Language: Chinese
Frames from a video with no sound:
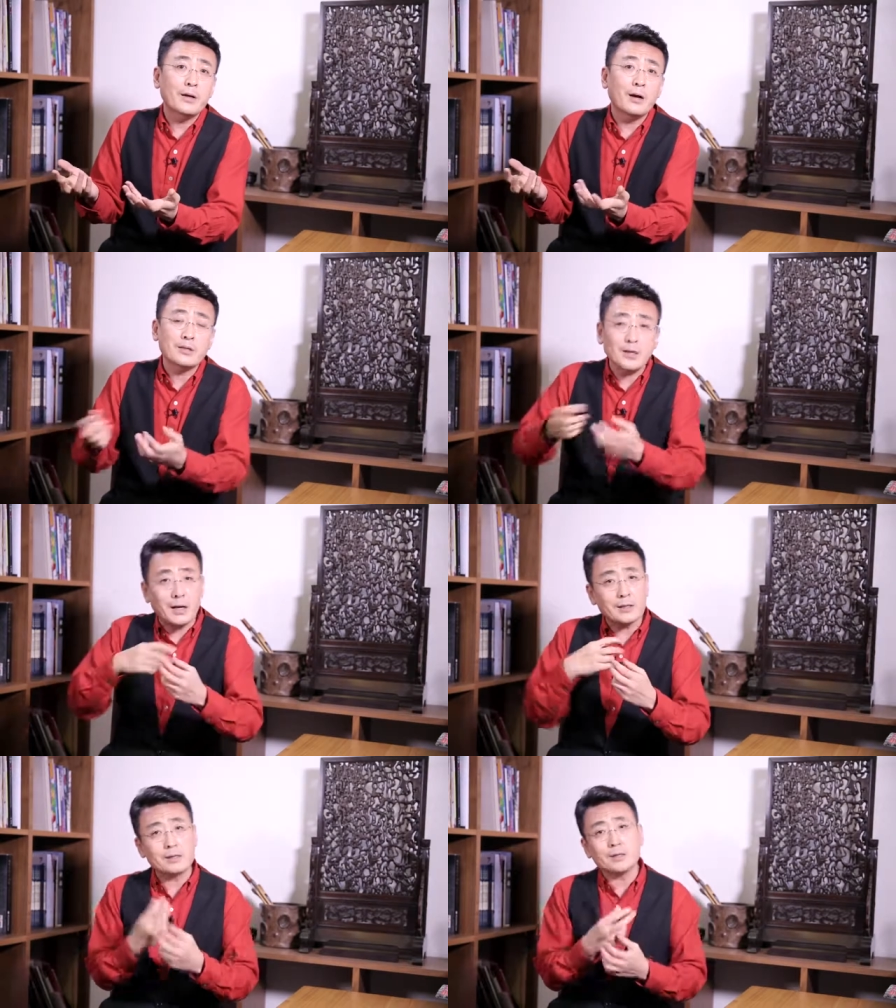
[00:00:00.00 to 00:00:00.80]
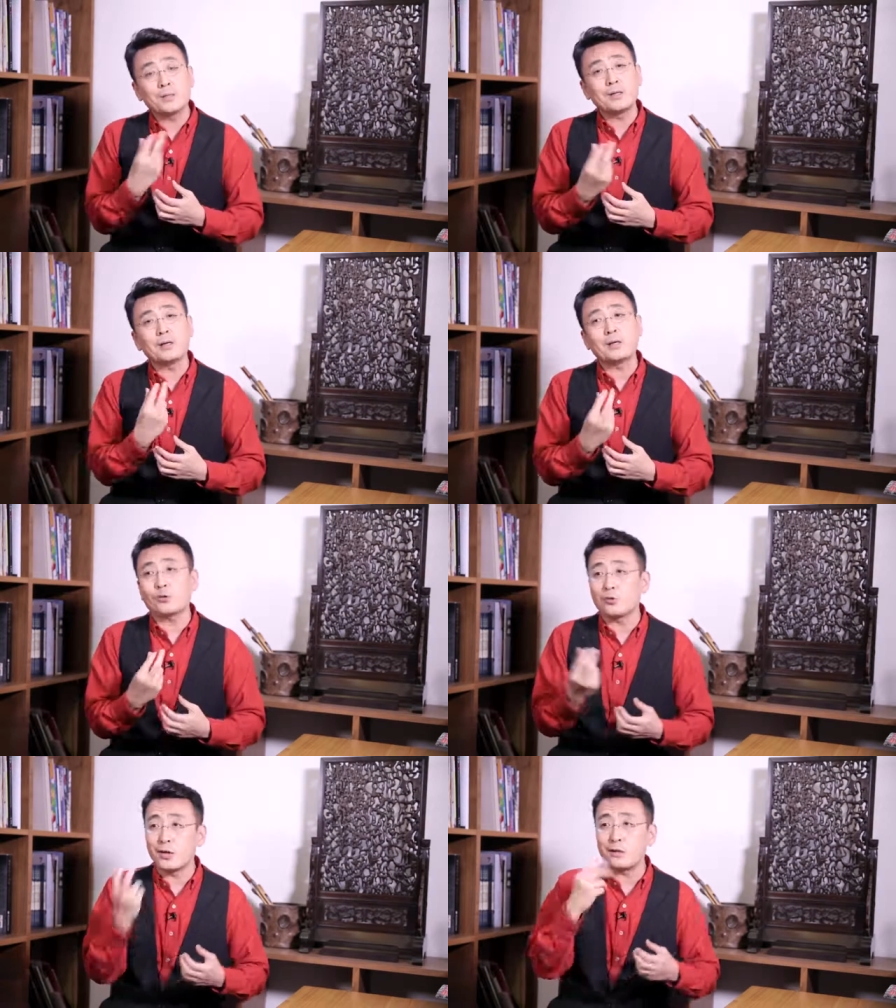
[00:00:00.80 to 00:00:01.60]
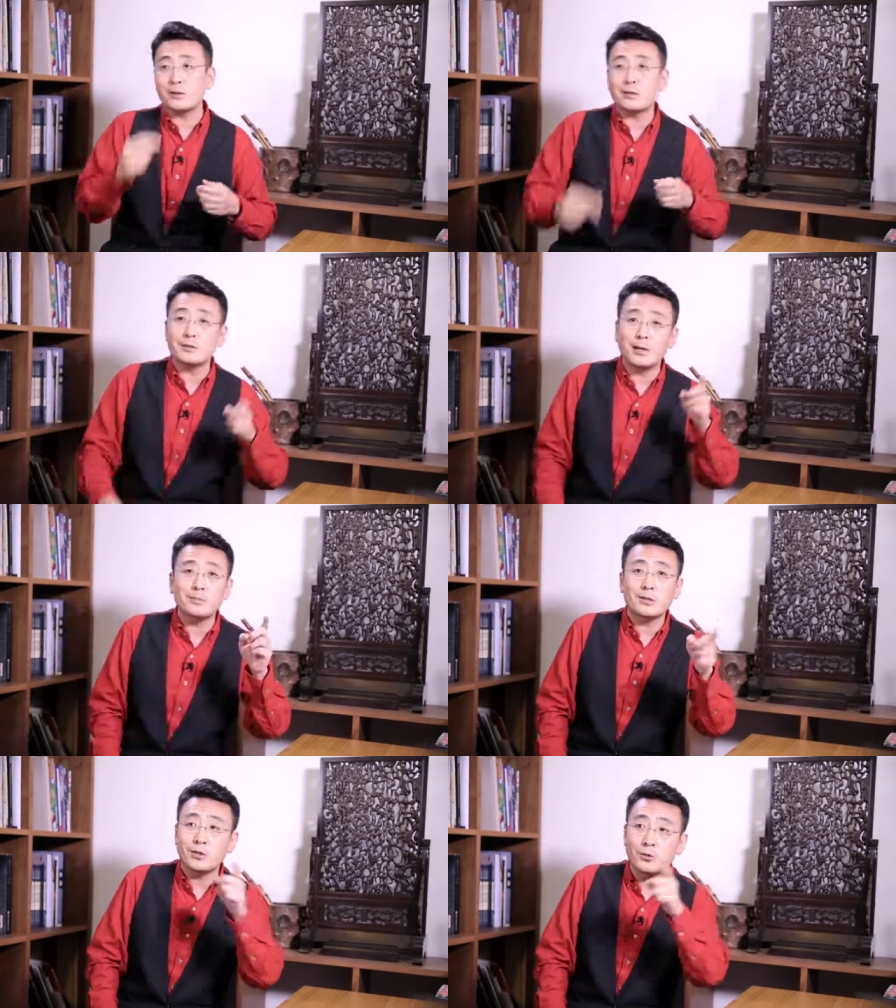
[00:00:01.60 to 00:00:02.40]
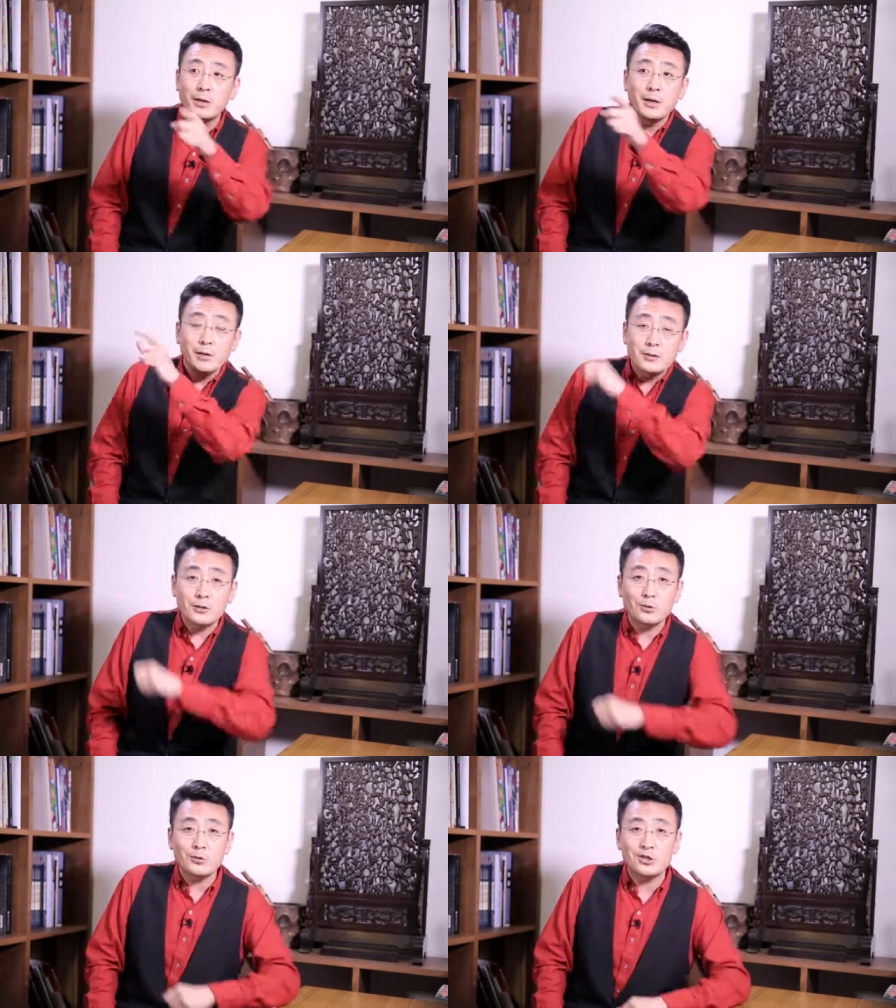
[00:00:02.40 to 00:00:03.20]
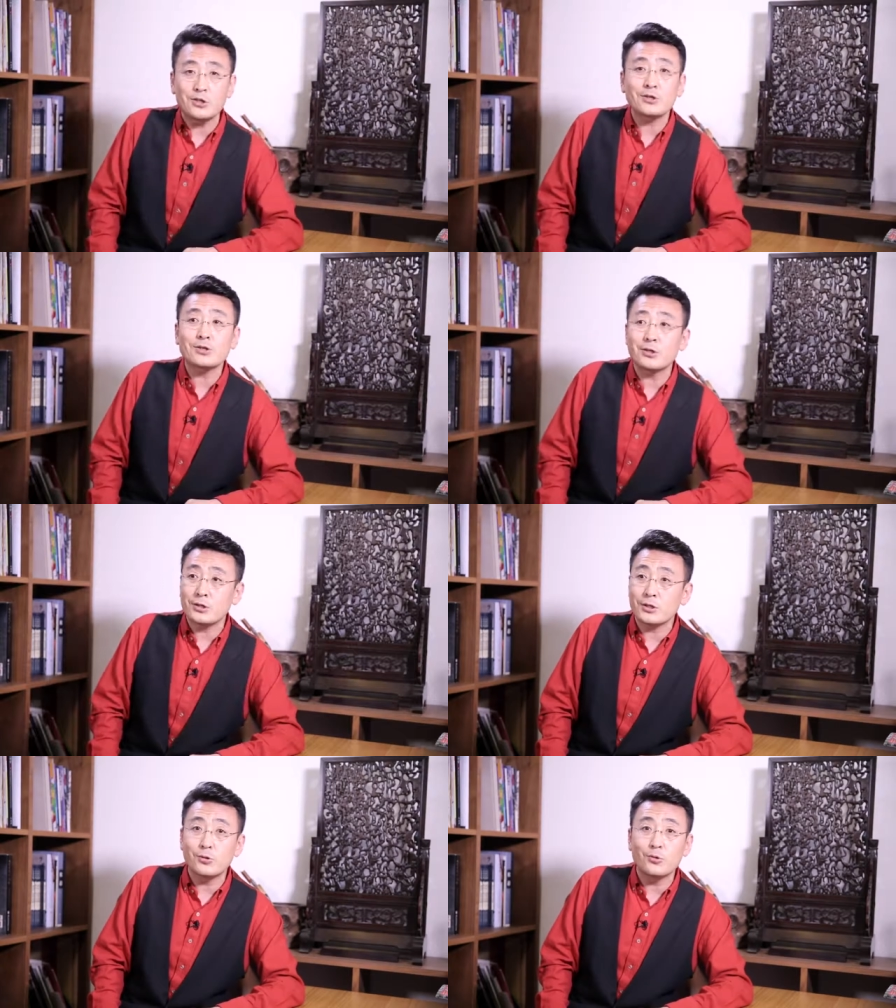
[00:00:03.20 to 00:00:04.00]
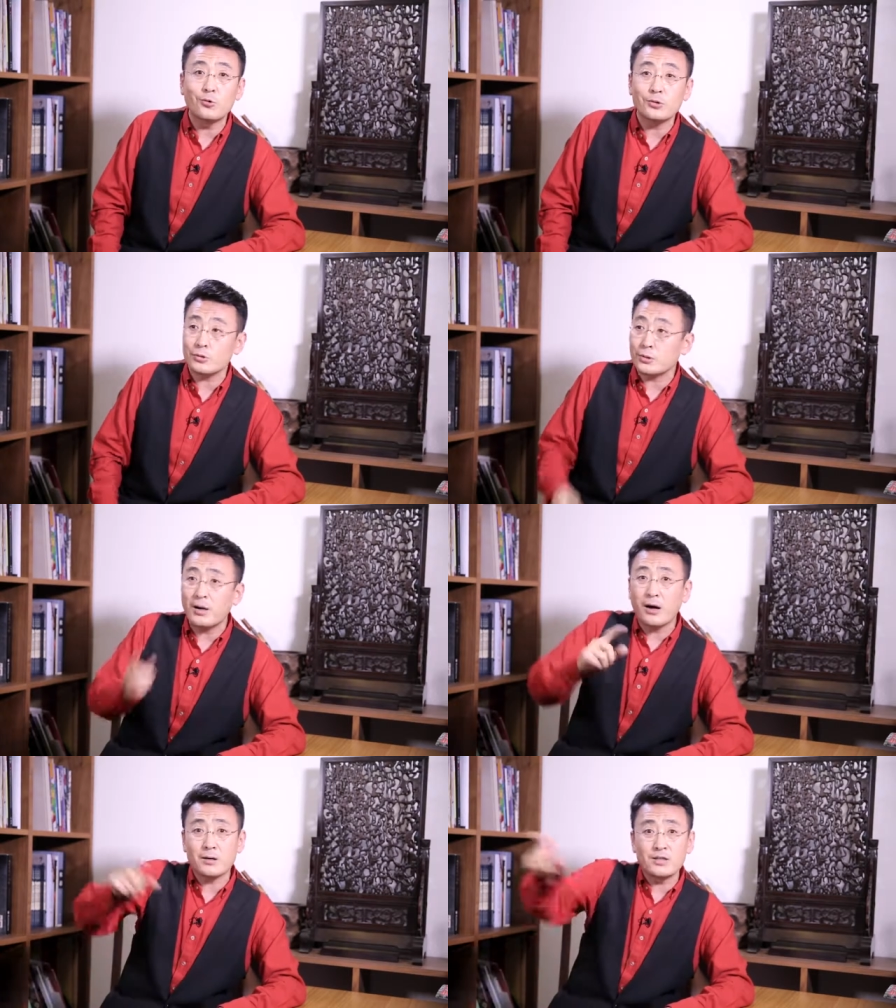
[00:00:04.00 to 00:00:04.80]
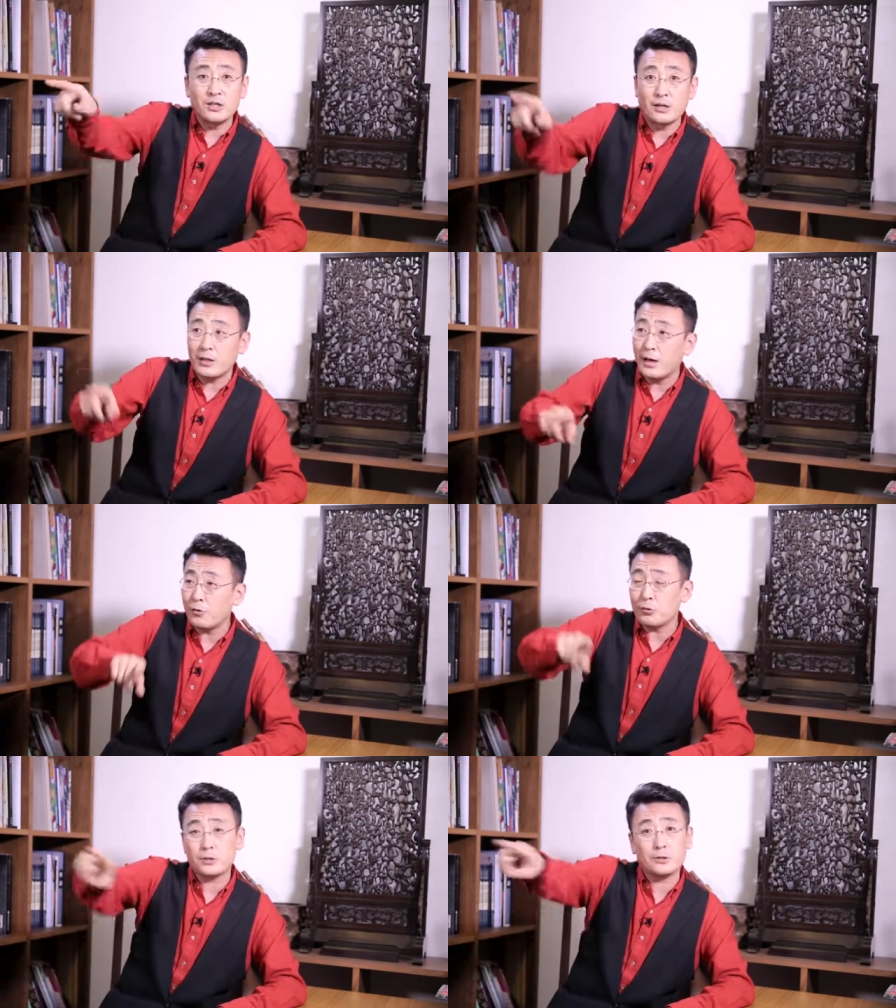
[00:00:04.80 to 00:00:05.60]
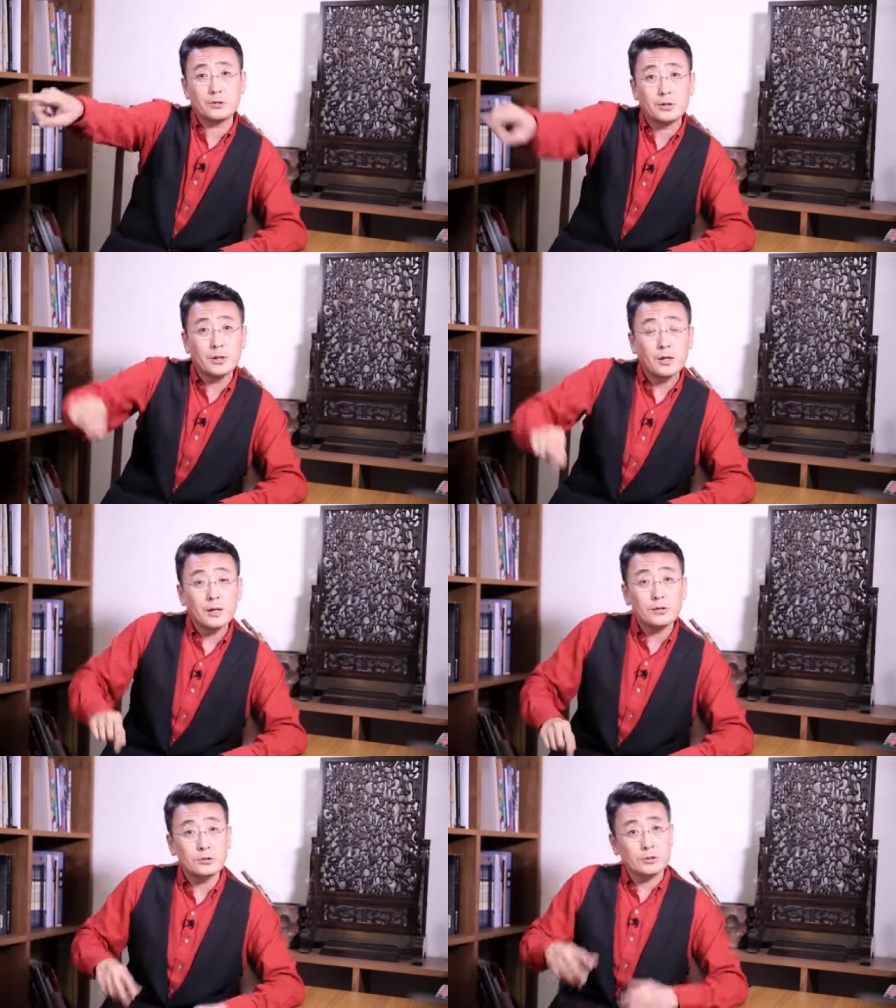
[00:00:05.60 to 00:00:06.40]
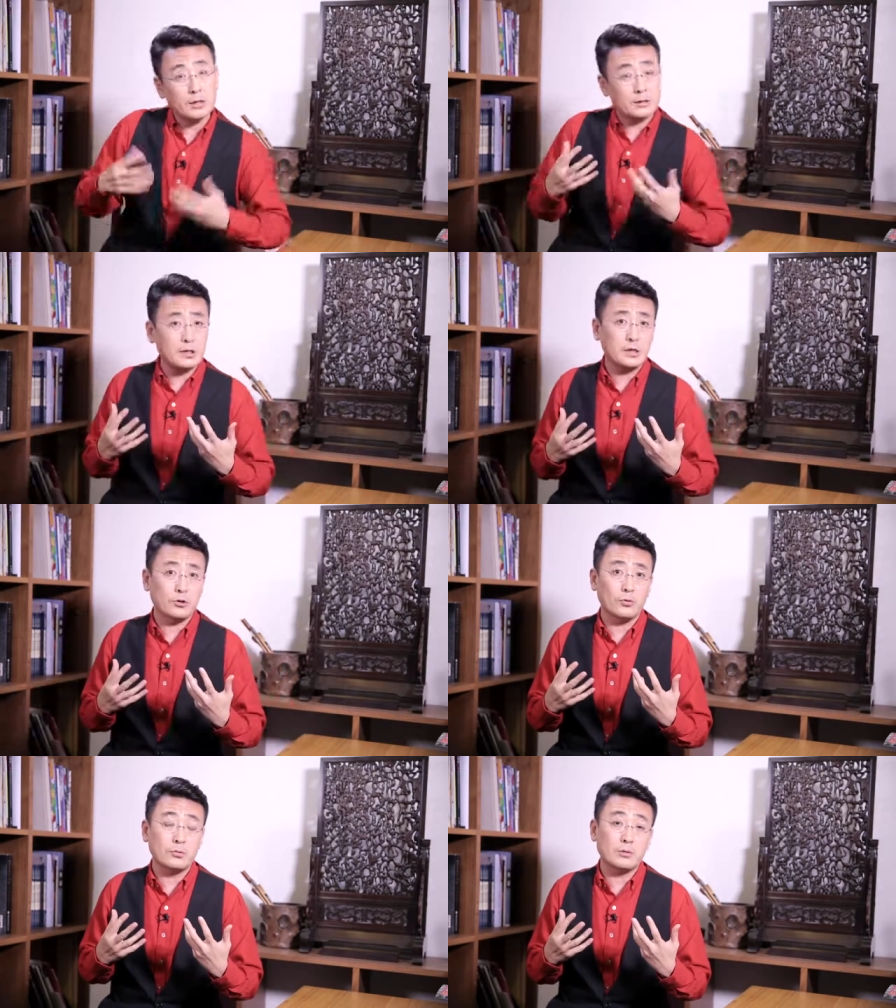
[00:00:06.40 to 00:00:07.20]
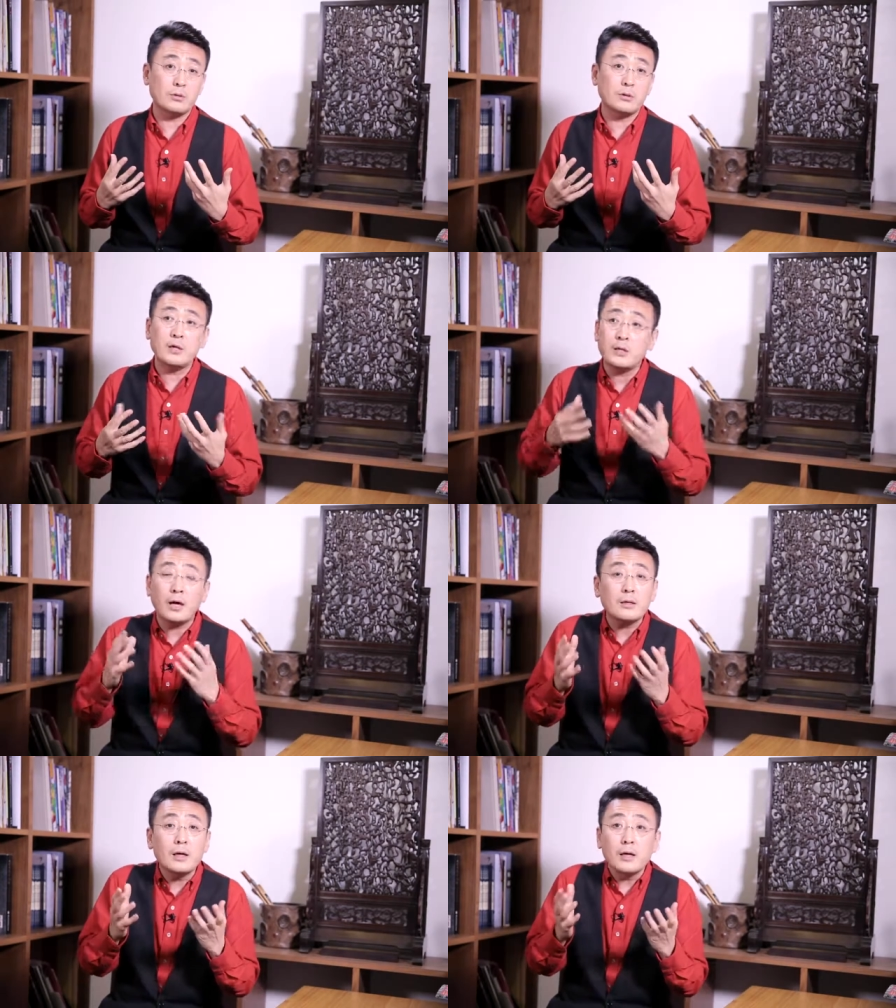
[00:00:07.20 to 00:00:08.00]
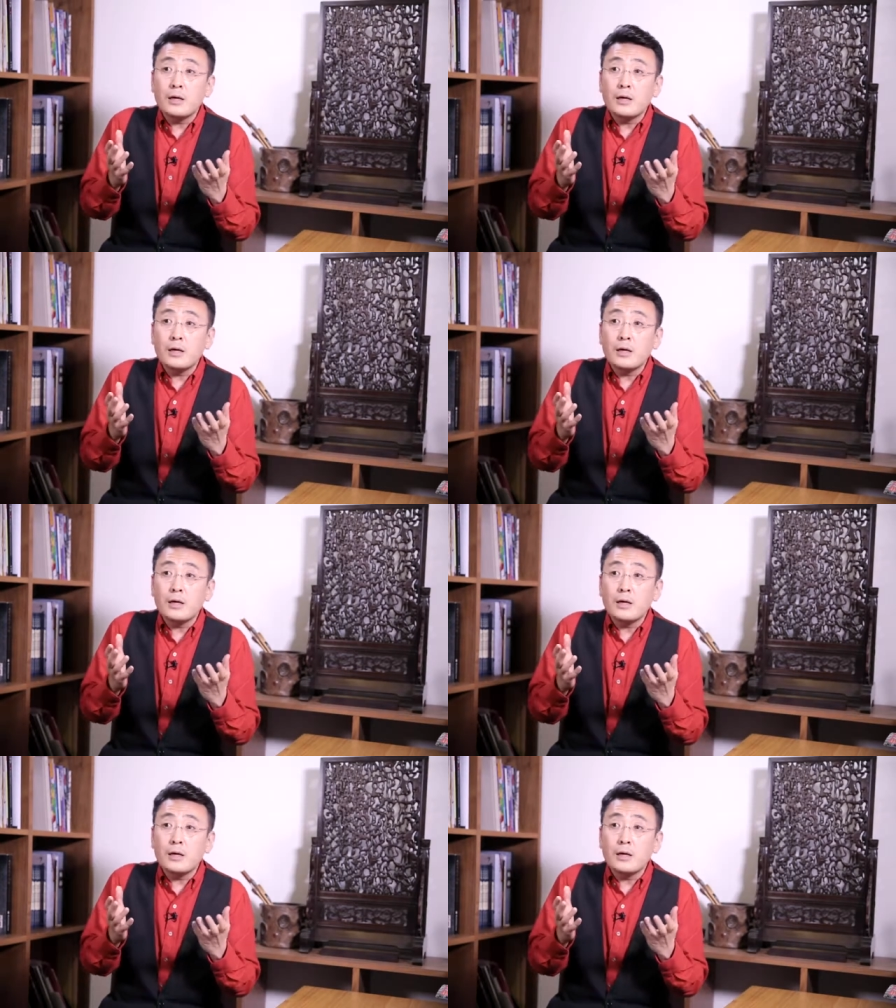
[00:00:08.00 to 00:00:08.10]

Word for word: 而且还是这么一个，通常这个咱们这社会这种歧视性的称呼，就是什么二椅子啊，或者这这这这这这种。那他